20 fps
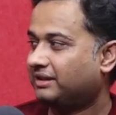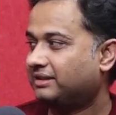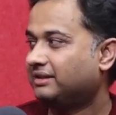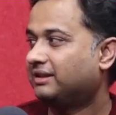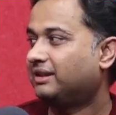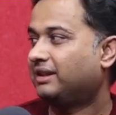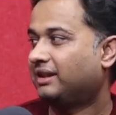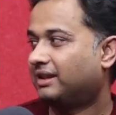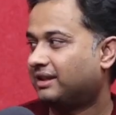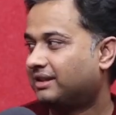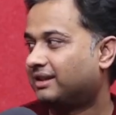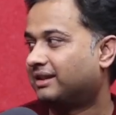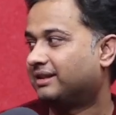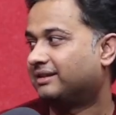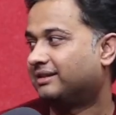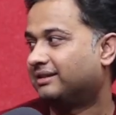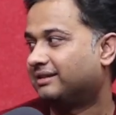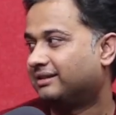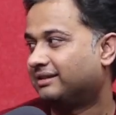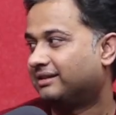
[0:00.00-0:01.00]
की चीज़ें याद
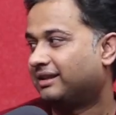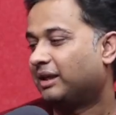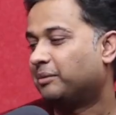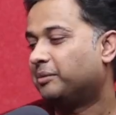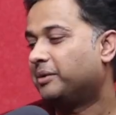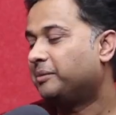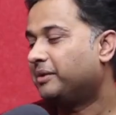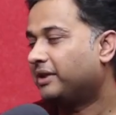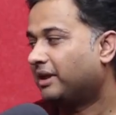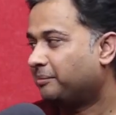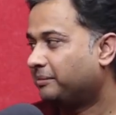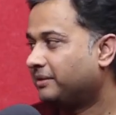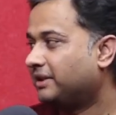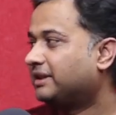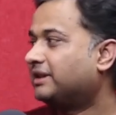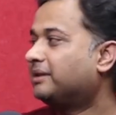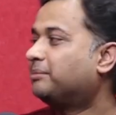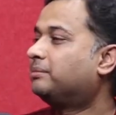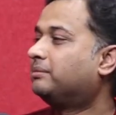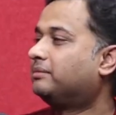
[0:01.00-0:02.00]
रहती थी अभी भी आप
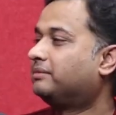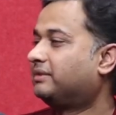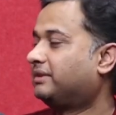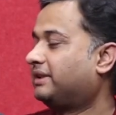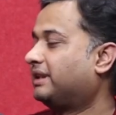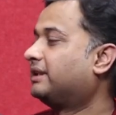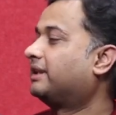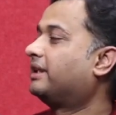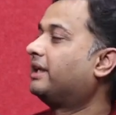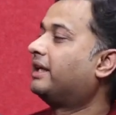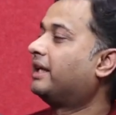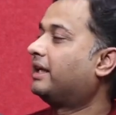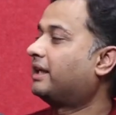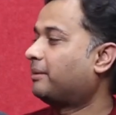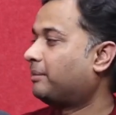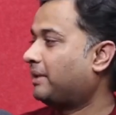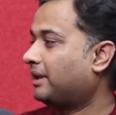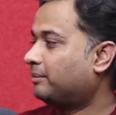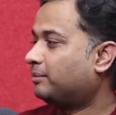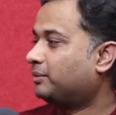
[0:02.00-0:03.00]
जैसे जैसे क्रिकेट
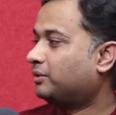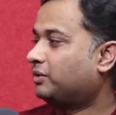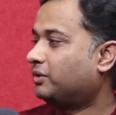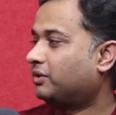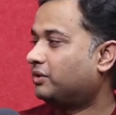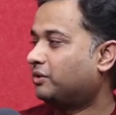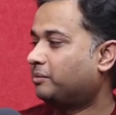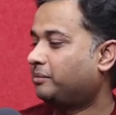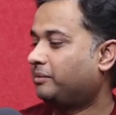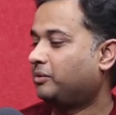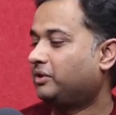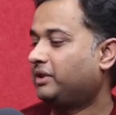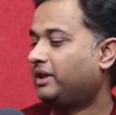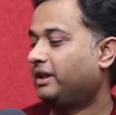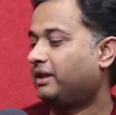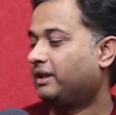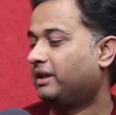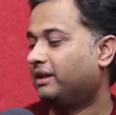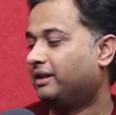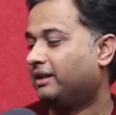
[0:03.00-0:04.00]
के बारे में पूछो तो मुझे
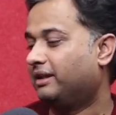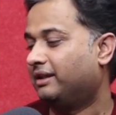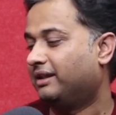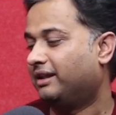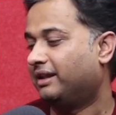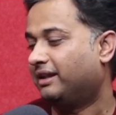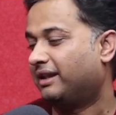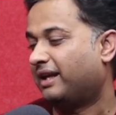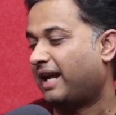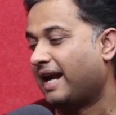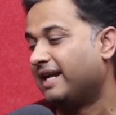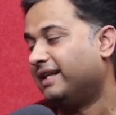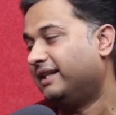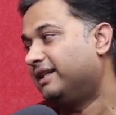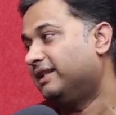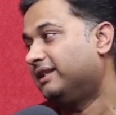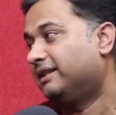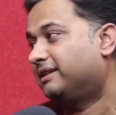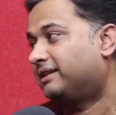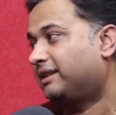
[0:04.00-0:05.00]

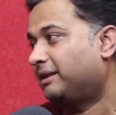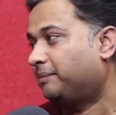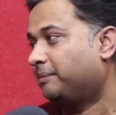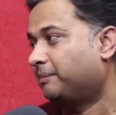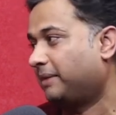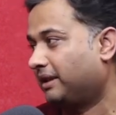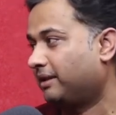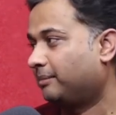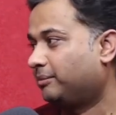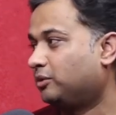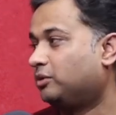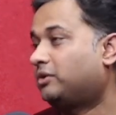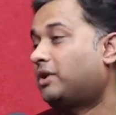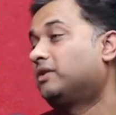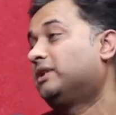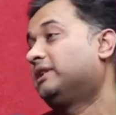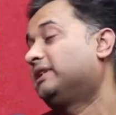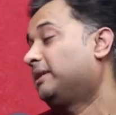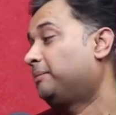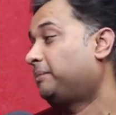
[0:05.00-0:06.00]
नाइन्टीज़ से मतलब टू
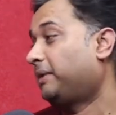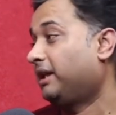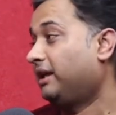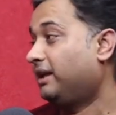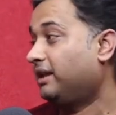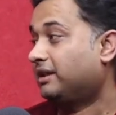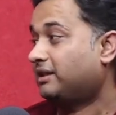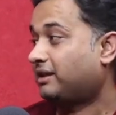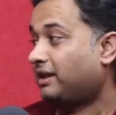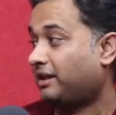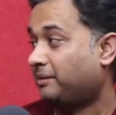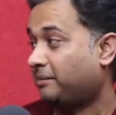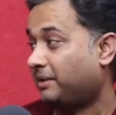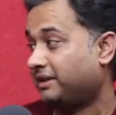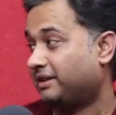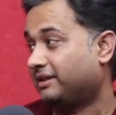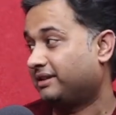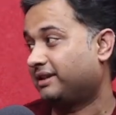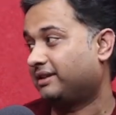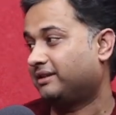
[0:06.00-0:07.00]
थाउजेंड से पहले का सारा
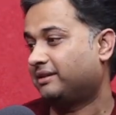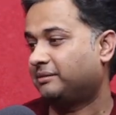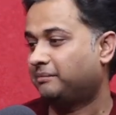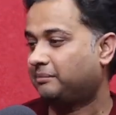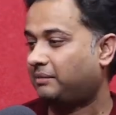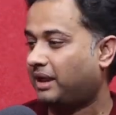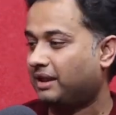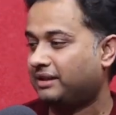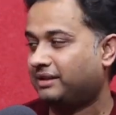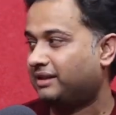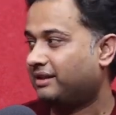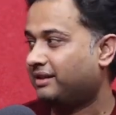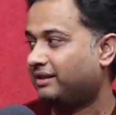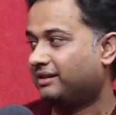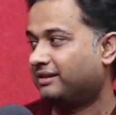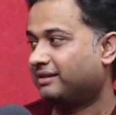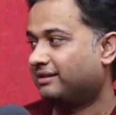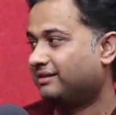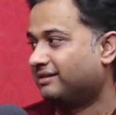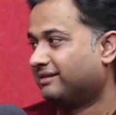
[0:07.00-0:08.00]
मैचेस याद है हम्म। बाद का
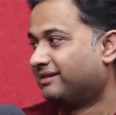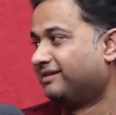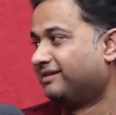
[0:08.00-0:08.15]
नहीं याद